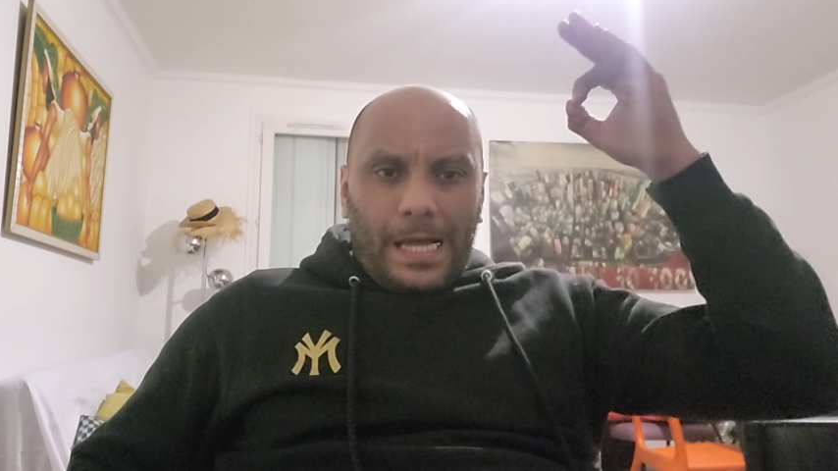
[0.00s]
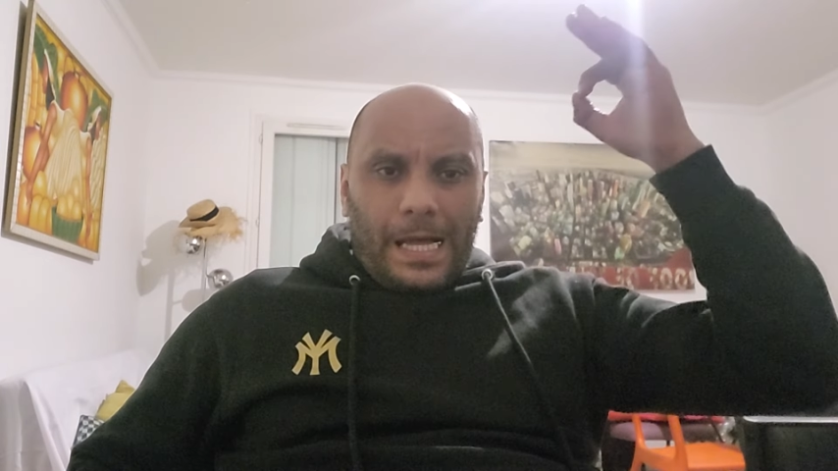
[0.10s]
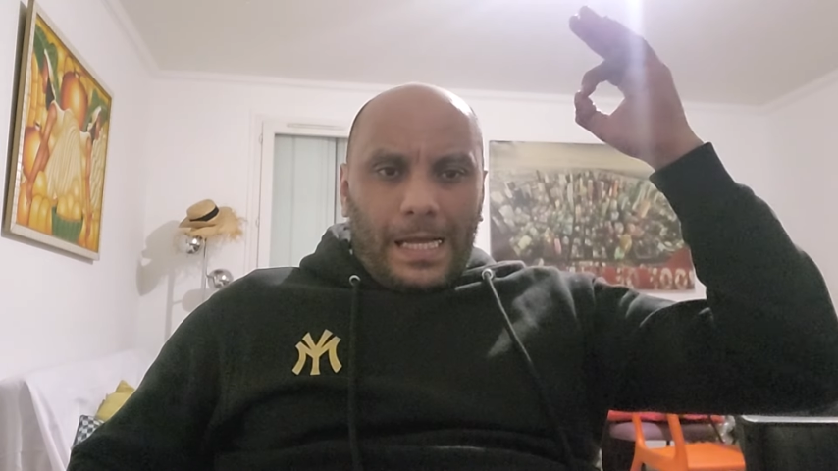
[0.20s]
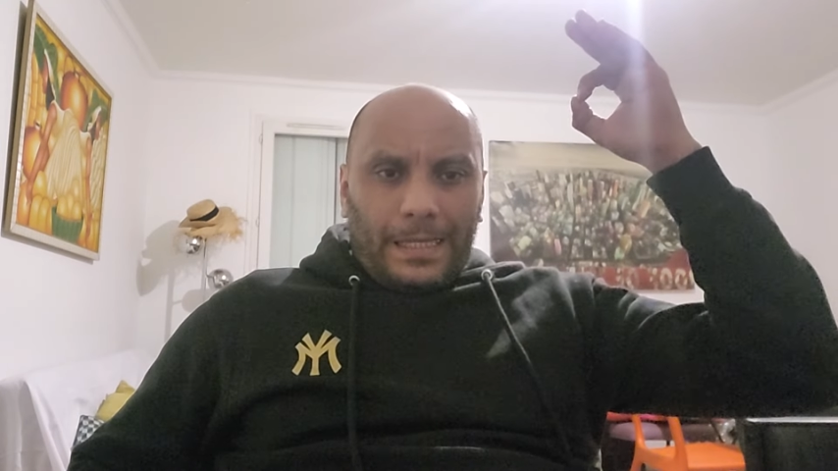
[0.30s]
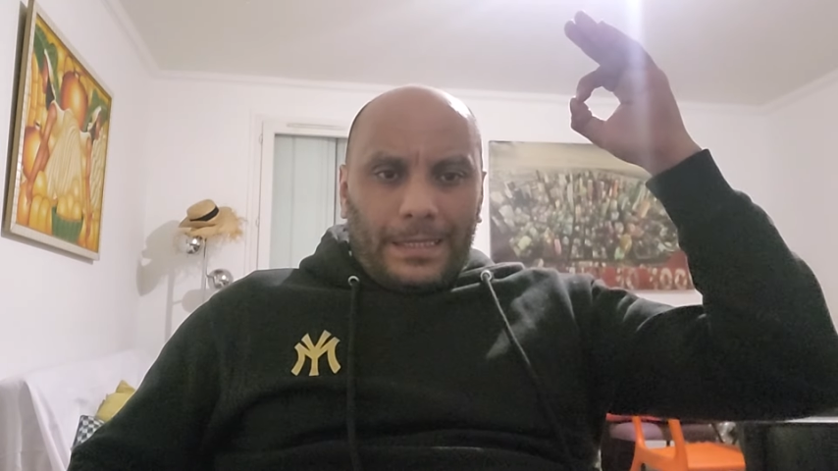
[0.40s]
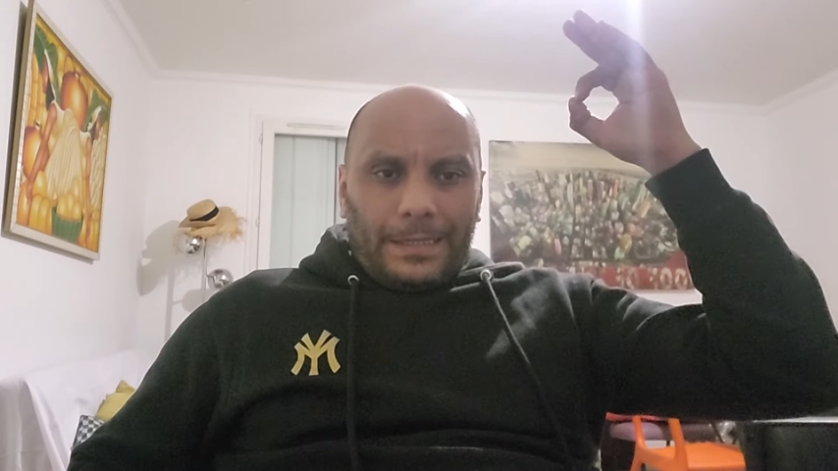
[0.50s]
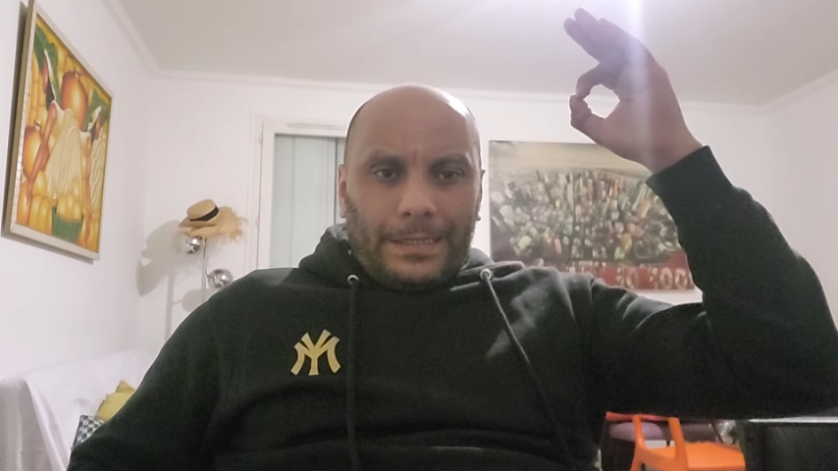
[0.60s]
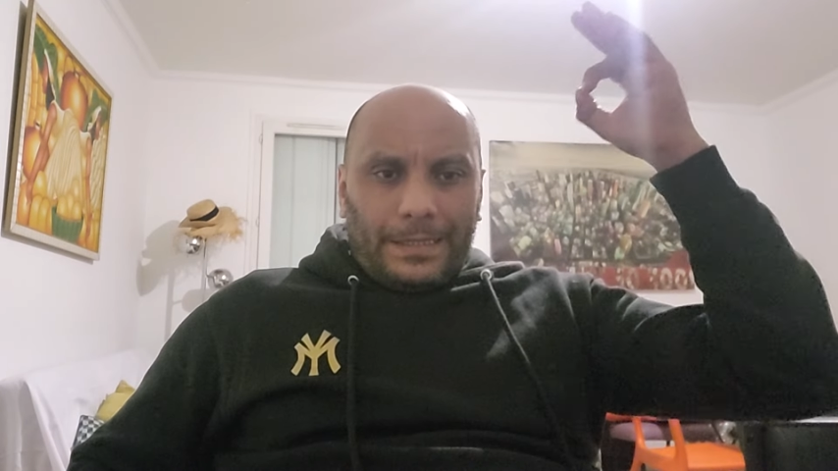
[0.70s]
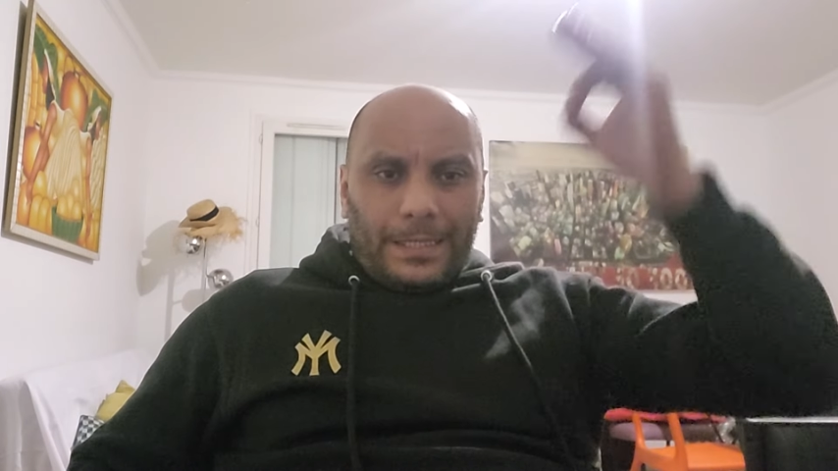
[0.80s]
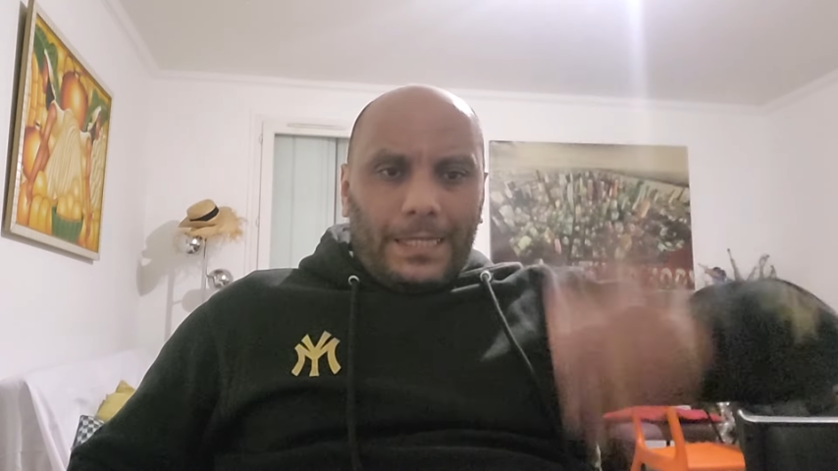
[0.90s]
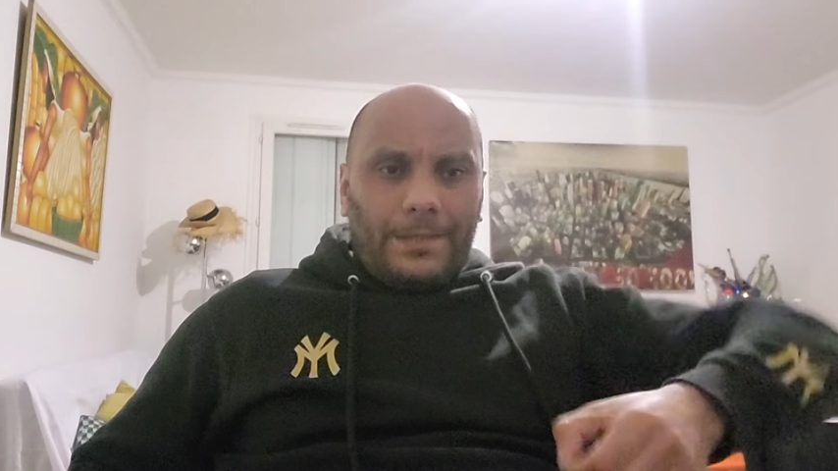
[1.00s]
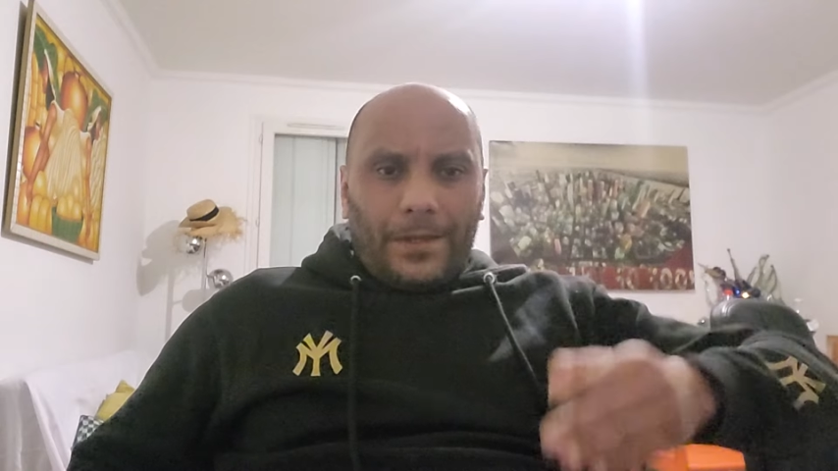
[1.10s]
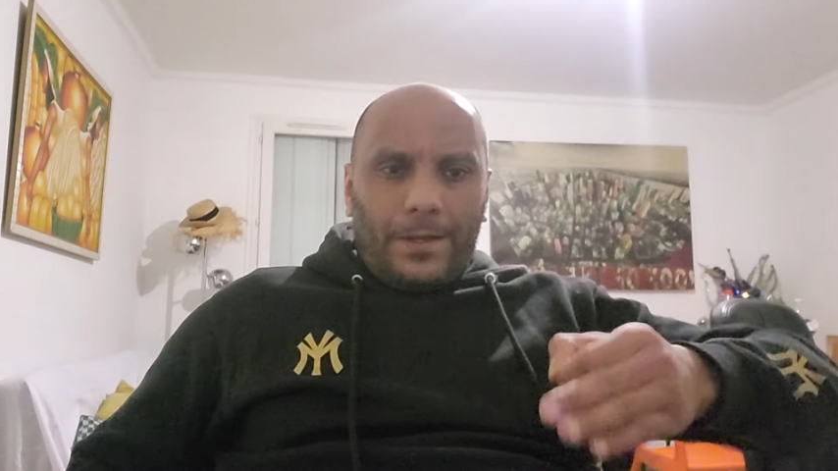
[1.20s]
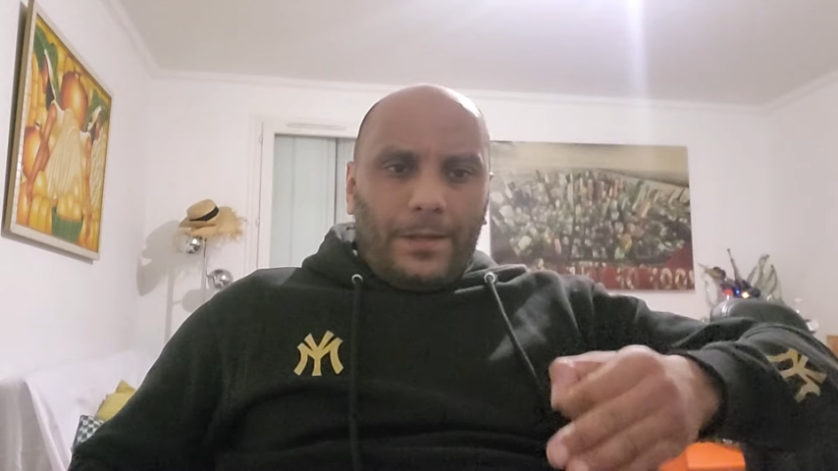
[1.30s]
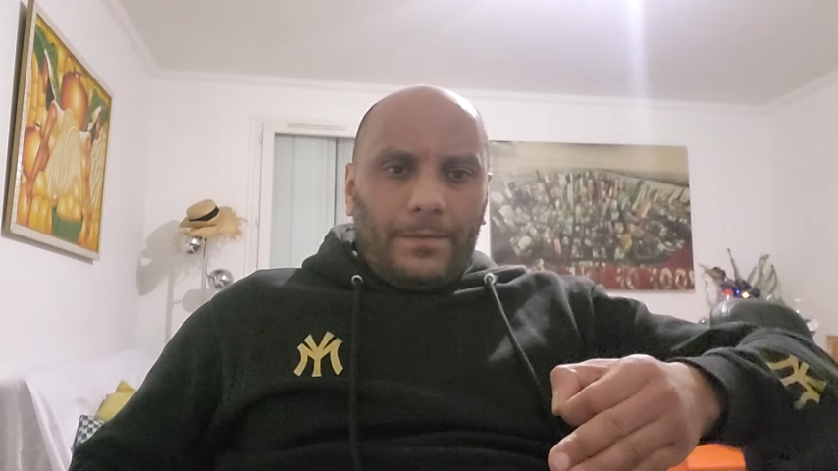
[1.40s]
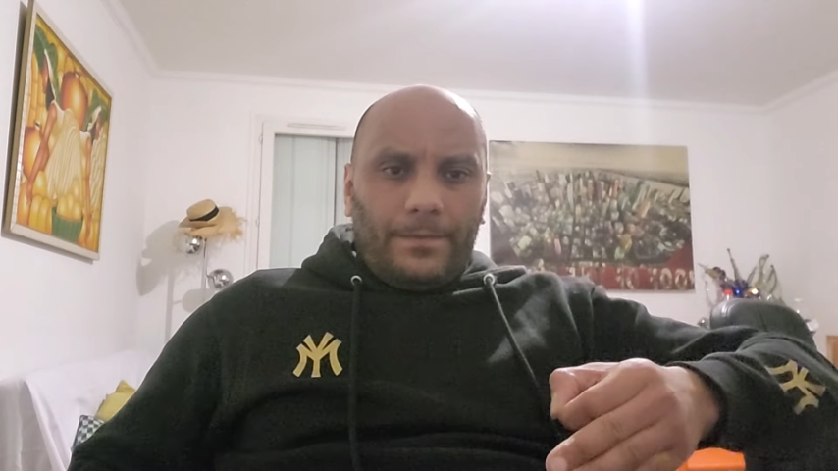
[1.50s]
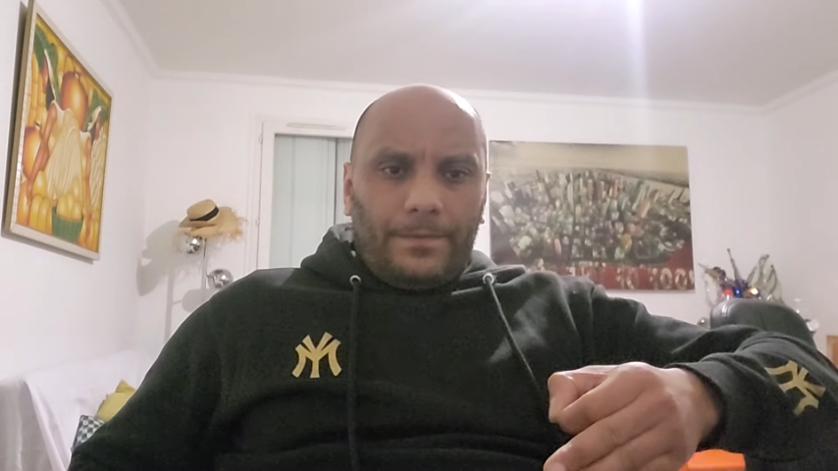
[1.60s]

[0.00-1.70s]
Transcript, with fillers: à 16h,